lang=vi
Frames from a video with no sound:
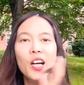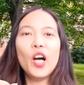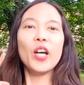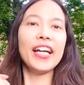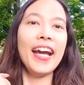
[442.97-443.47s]

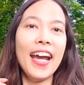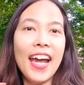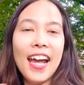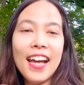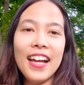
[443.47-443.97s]
Ok,
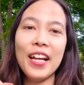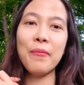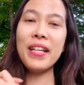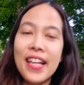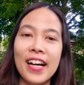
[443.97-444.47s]

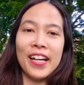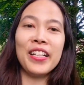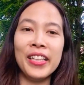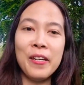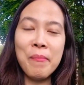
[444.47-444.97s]
bây
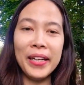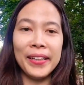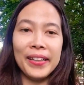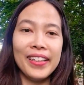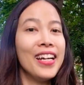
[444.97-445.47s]
giờ thì
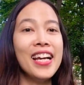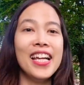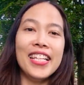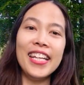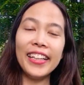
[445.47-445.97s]
mình
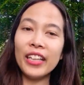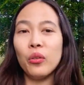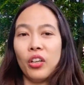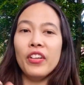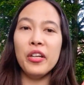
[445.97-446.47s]
xin kết
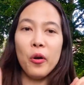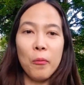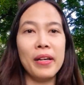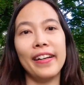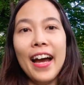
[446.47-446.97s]
thúc cái video
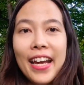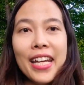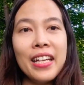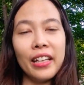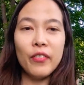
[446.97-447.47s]
của mình ở
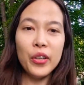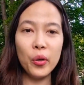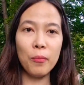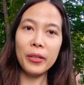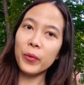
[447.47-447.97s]
đây. Cái
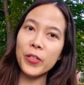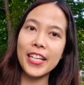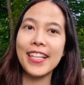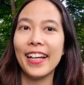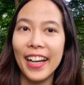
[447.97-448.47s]
video của mình cũng
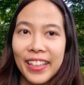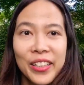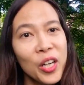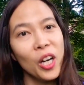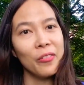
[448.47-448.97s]
chia sẻ
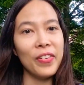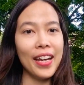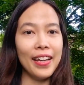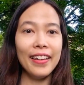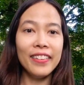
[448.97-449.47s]
ngắn gọn
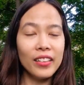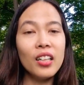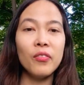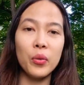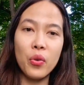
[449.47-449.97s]
về đất nước
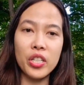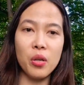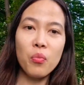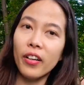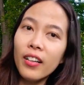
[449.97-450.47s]
Đức, về cuộc
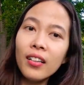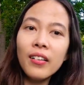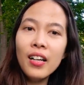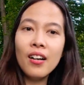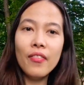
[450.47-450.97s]
sống ở Đức,
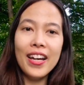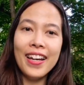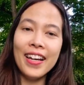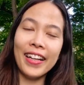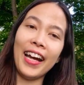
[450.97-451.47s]

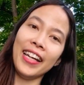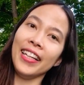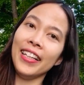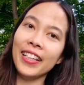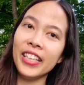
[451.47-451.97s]
về
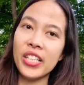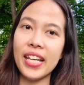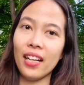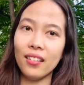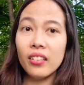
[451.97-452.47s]
cái chia
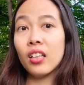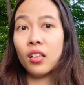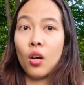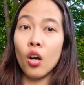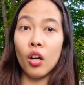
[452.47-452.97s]
sẻ là nước Đức
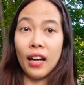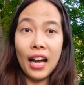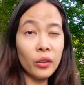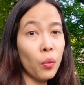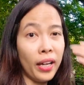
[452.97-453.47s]
có còn
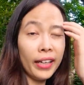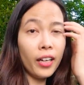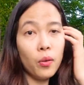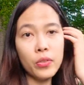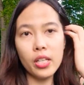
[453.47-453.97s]
an toàn hay
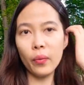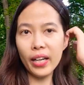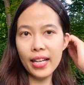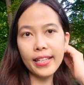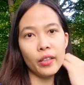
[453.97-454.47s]
không sau
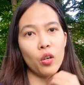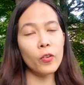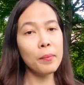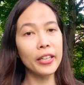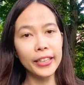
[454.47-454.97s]
cái đại dịch
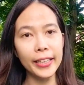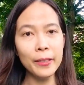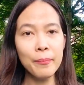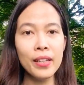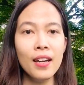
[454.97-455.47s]
Covid-19.